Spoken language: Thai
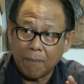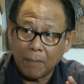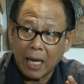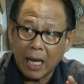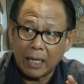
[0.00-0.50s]

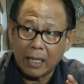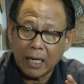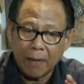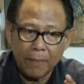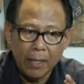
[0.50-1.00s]
ทำงานนะค
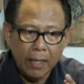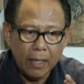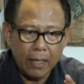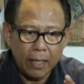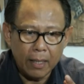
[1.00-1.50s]
รับ
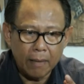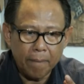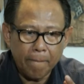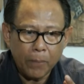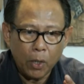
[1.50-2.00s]

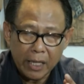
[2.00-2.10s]
ค่อน